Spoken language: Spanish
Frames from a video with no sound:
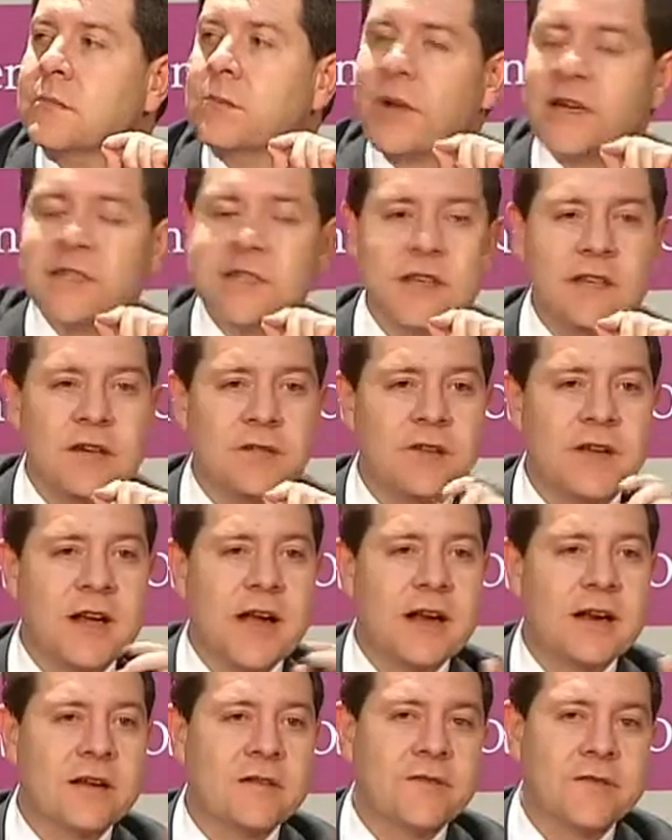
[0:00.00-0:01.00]
Va a
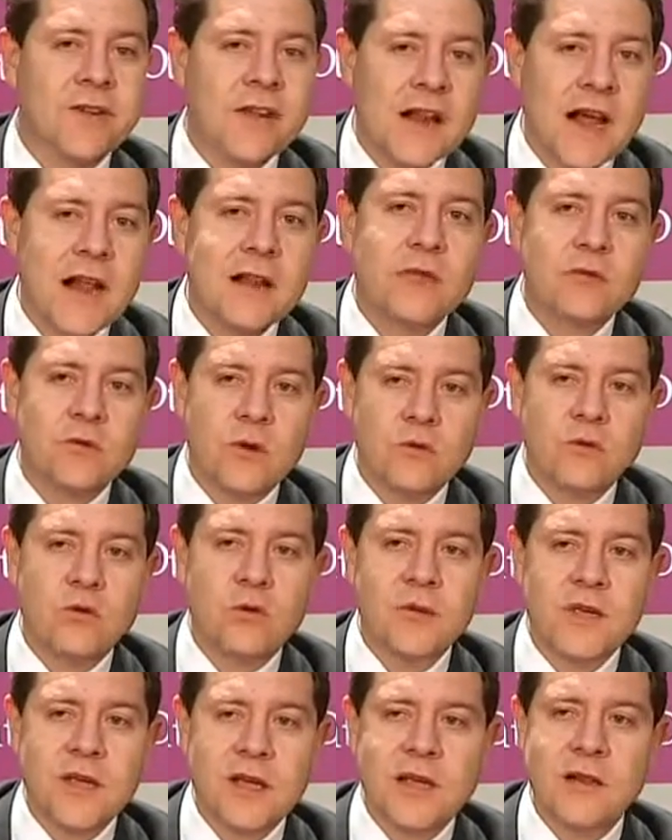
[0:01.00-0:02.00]
significar el final de una
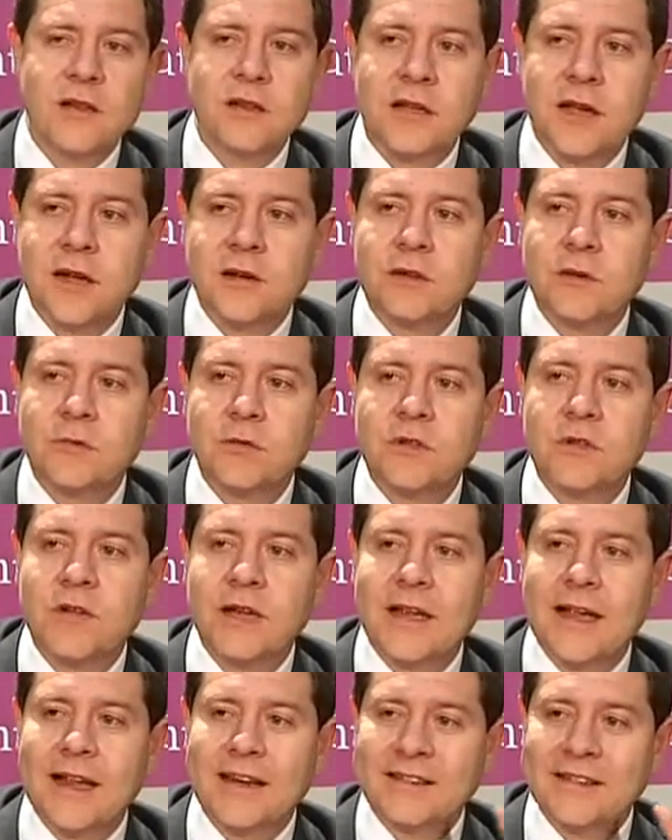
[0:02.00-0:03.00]
autovía, tengan en
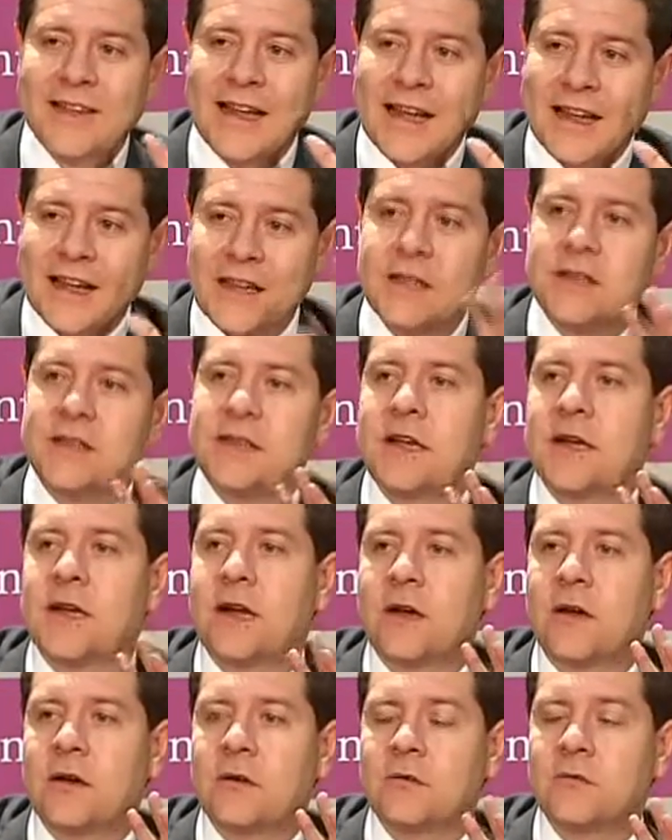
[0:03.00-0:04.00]
cuenta que hasta aquí
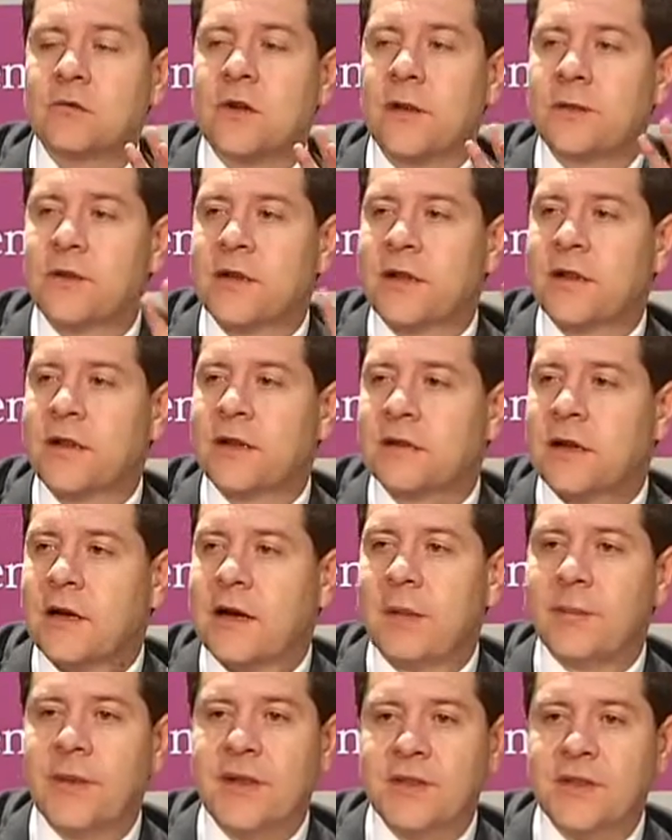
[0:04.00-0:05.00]
llega una vía de alta
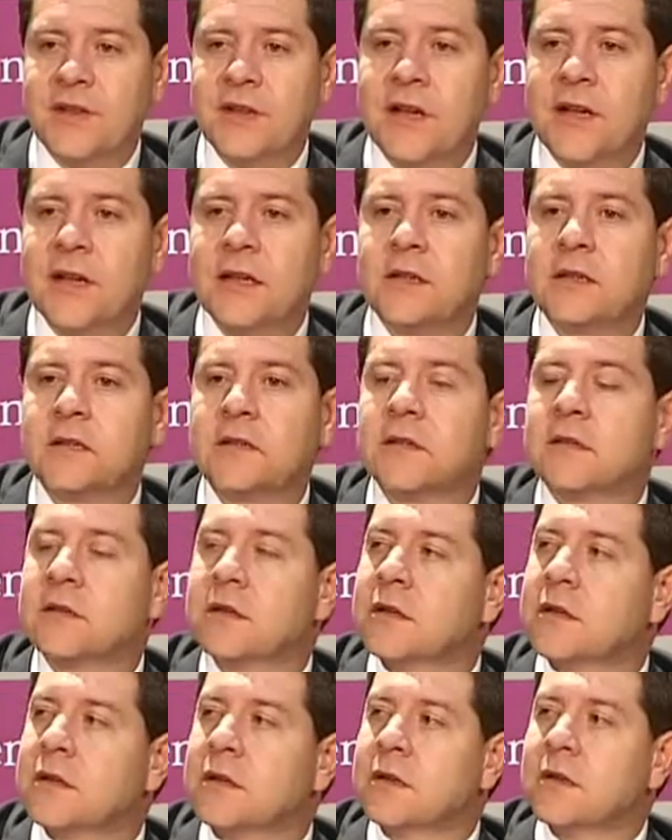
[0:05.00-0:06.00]
capacidad
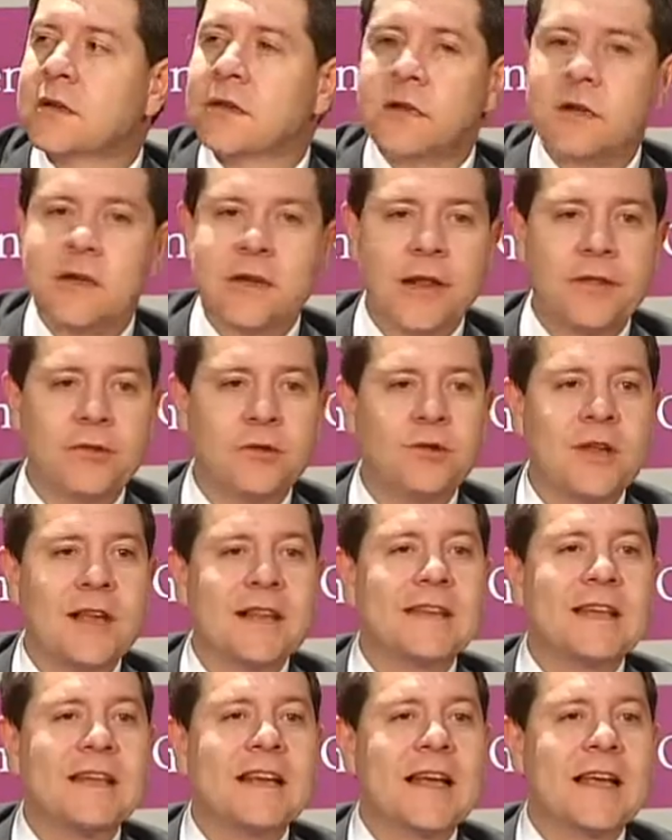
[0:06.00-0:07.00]
la
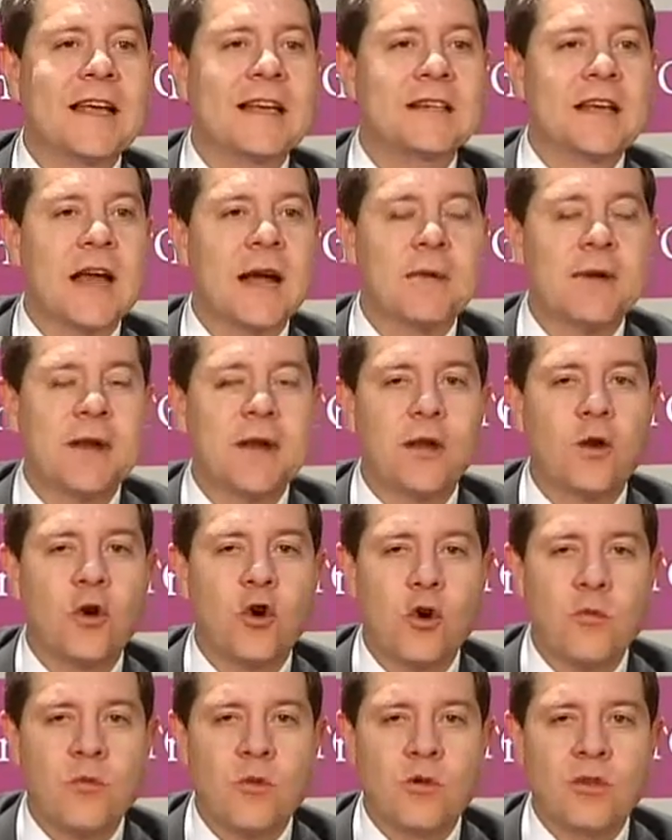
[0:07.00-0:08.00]
ciudad tiene que saber
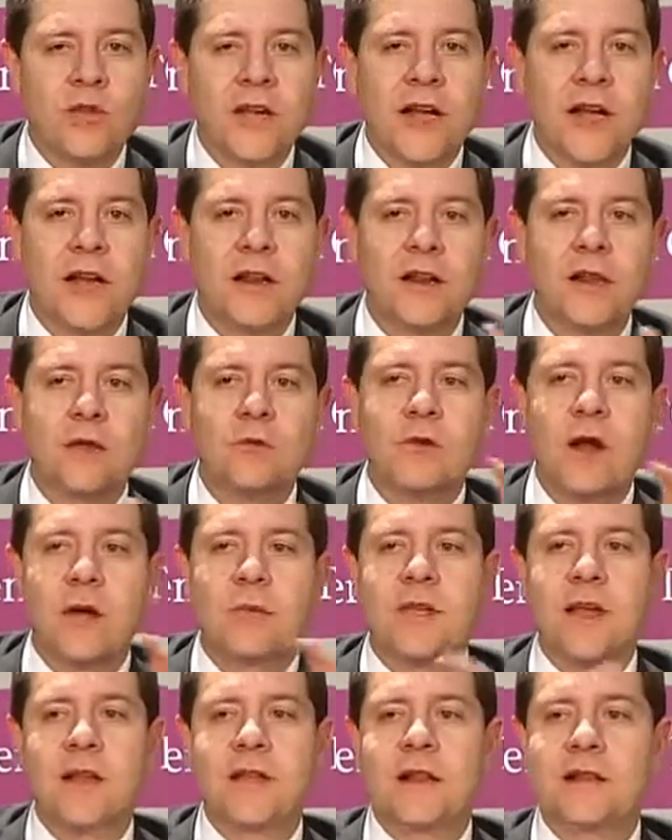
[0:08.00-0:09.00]
cómo digerir una
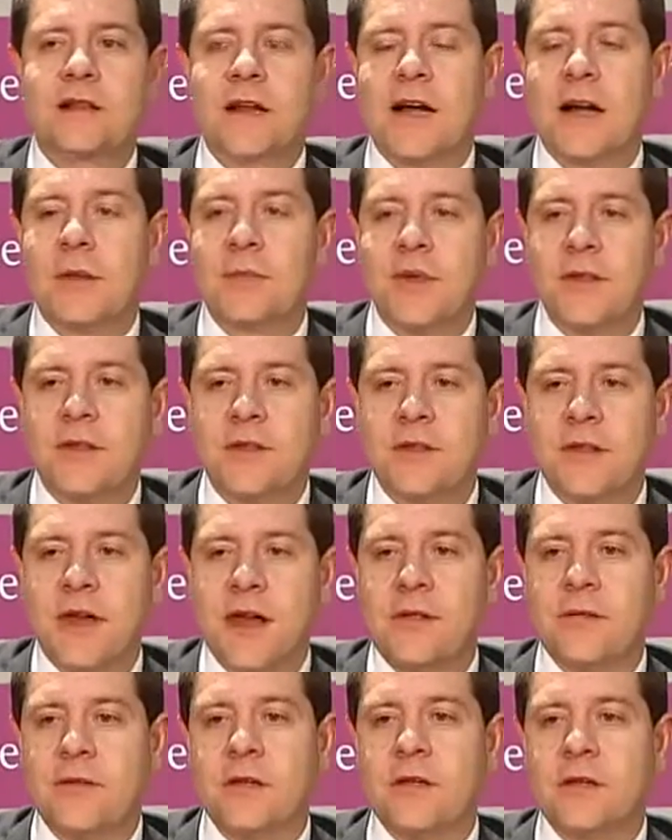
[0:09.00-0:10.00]
vía de alta
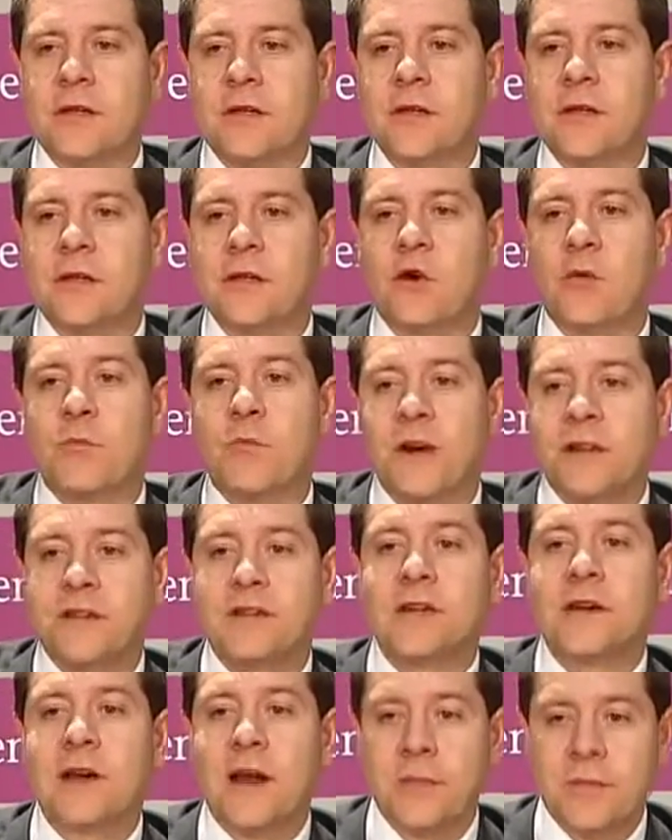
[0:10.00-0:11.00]
capacidad y
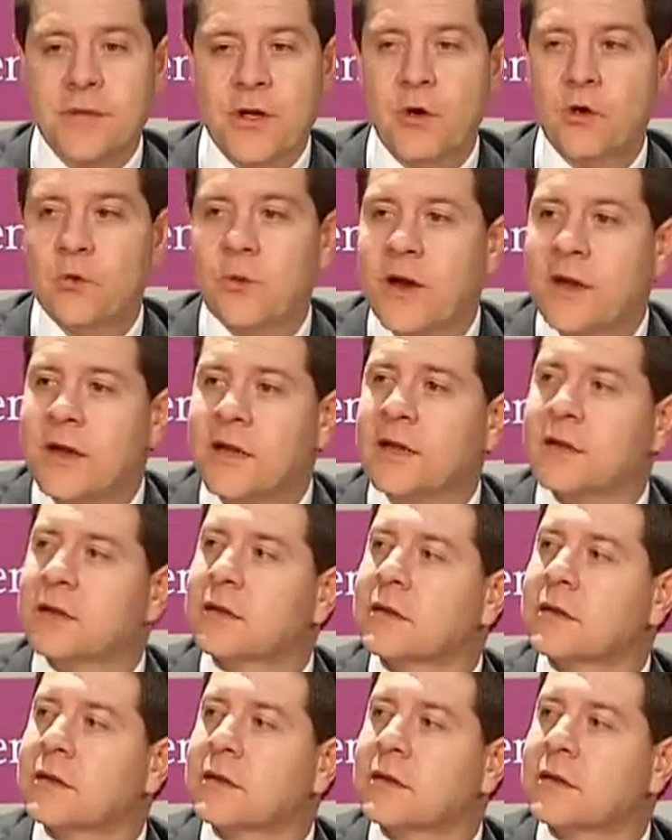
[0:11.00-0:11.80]
convertirla en vía urbana.